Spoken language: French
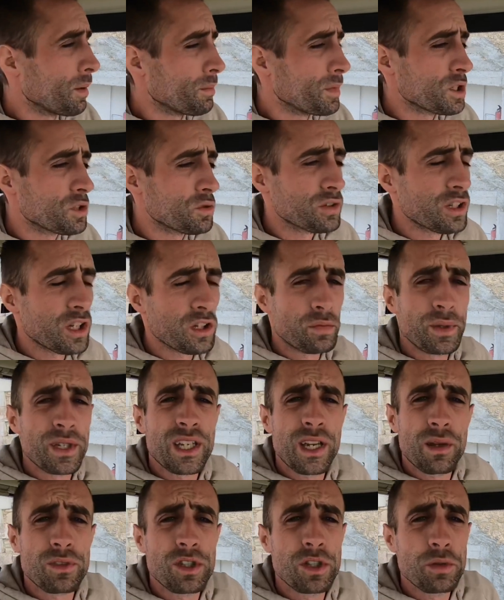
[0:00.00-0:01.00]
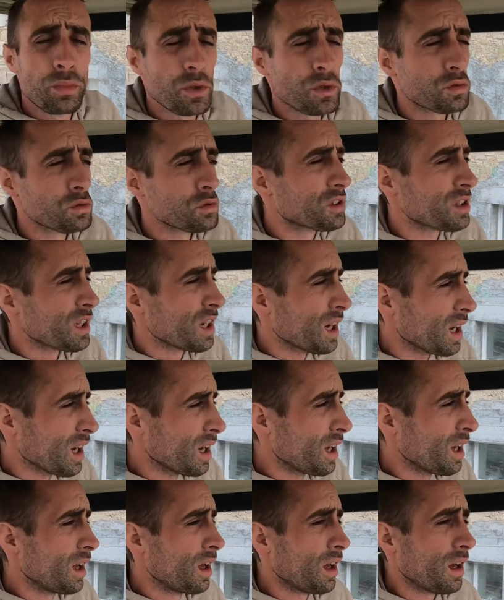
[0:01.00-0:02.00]
Mais je vous explique un petit peu tout ça.
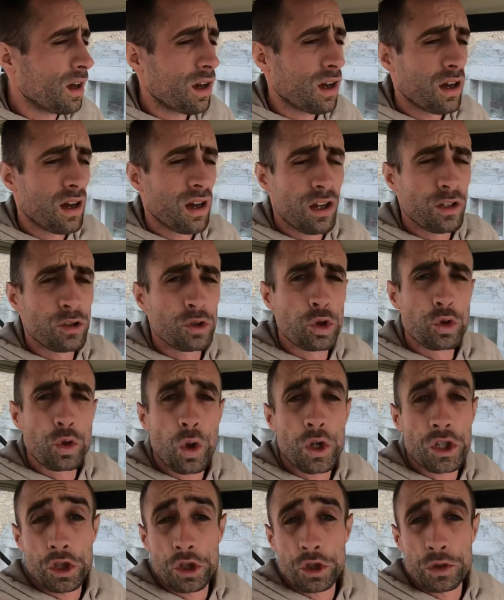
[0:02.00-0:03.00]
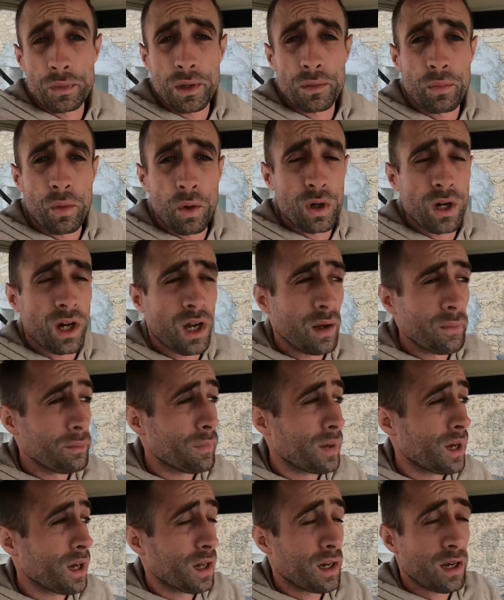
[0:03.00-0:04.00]
Euh, deux trois changements de programme,
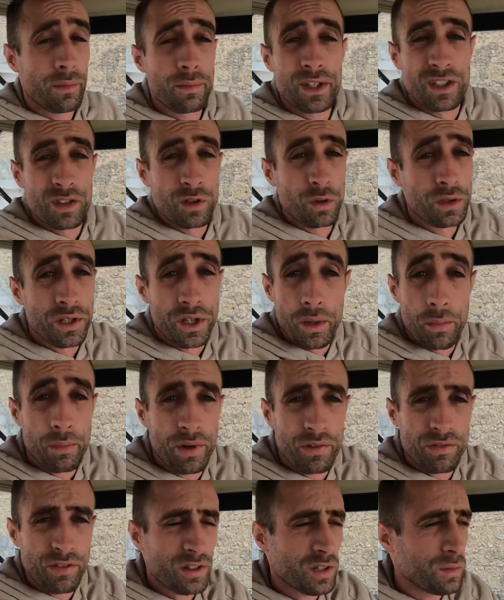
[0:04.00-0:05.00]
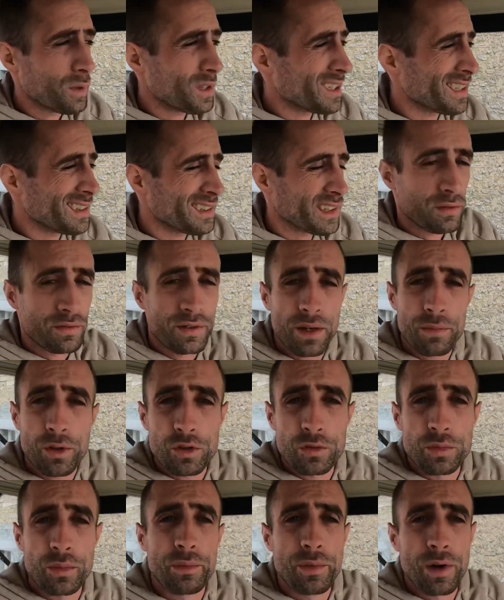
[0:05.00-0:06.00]
ben, la météo qui est pas forcément très très fiable en
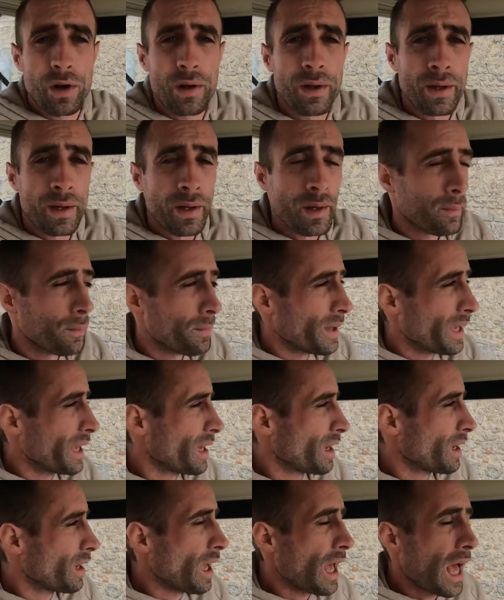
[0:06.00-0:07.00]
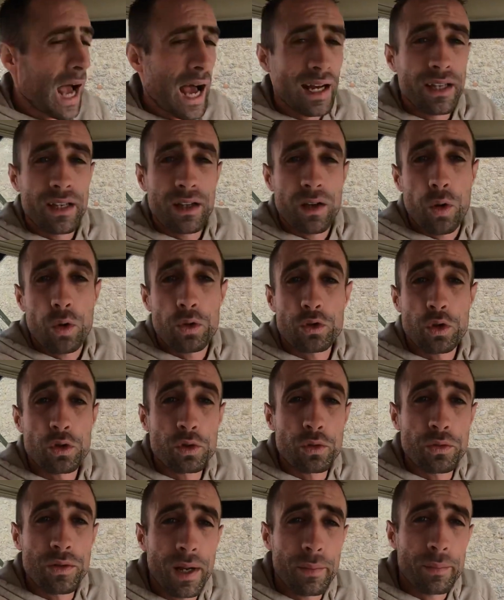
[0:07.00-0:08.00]
ce moment, mais Allez, on se
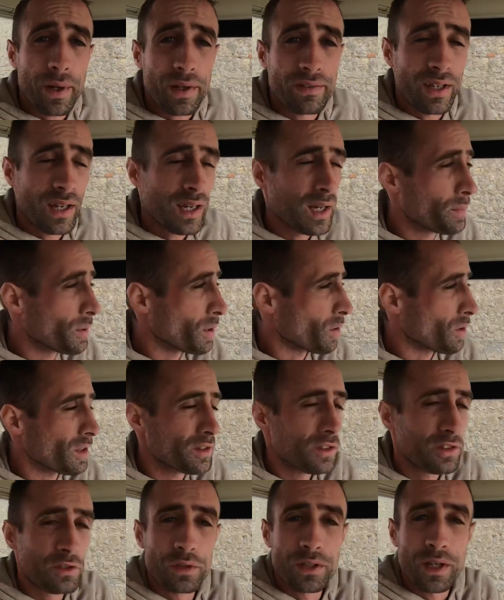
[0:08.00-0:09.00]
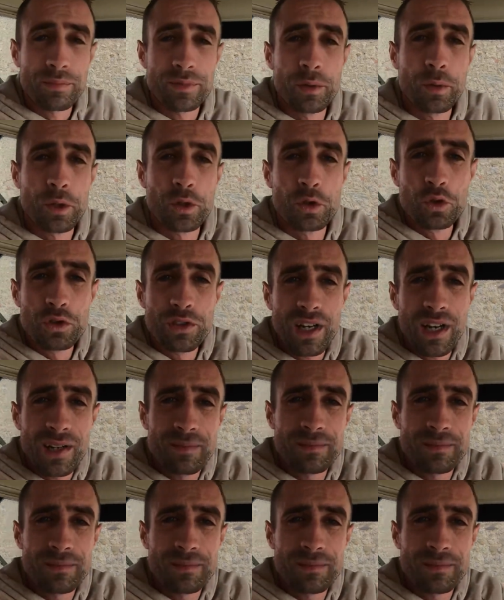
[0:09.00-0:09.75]
retrouve à la parcelle et puis on en discute un petit peu de tout ça.